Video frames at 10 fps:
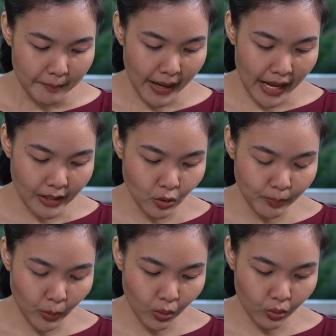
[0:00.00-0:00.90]
paano
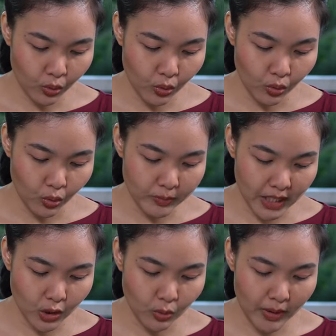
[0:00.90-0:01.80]
po kung
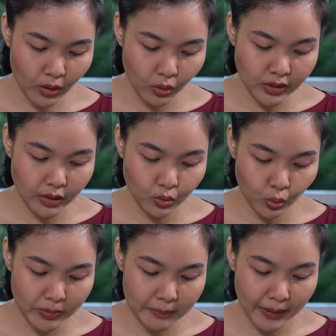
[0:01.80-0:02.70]
umiinom ako ng
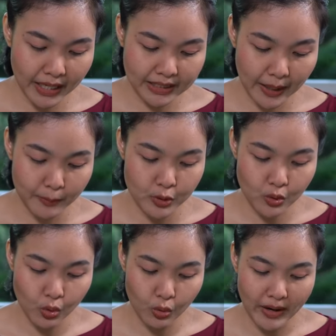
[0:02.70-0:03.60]
tubig pagkatapos
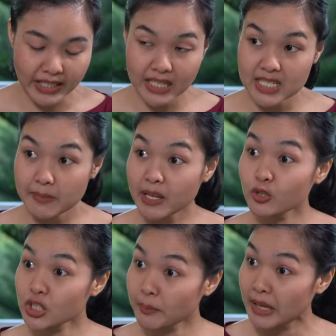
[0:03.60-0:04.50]
kong kumain kasi
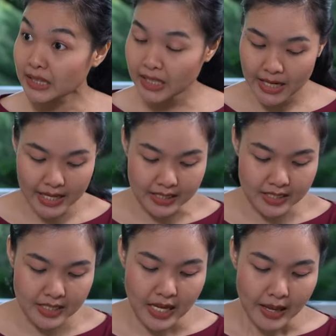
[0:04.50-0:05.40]
meron siyang
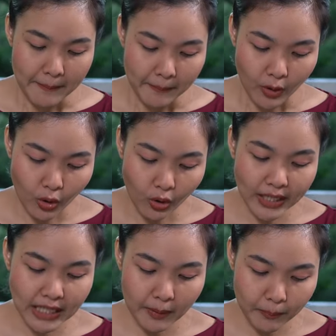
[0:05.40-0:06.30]
maintenance
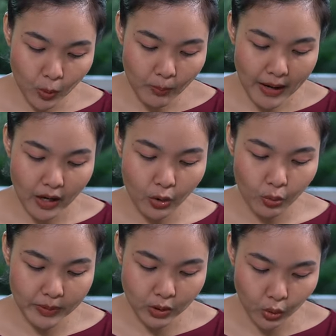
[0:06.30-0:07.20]
okay lang po bang
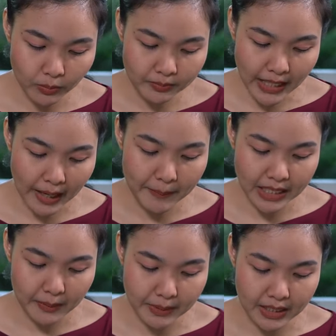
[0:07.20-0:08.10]
uminom ng
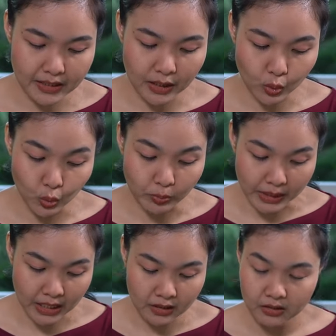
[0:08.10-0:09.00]
malamig na
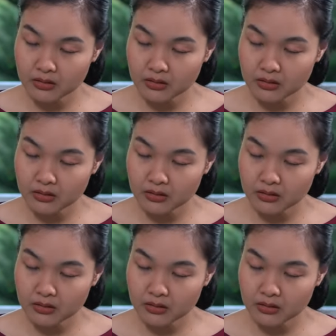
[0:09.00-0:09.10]
tubig?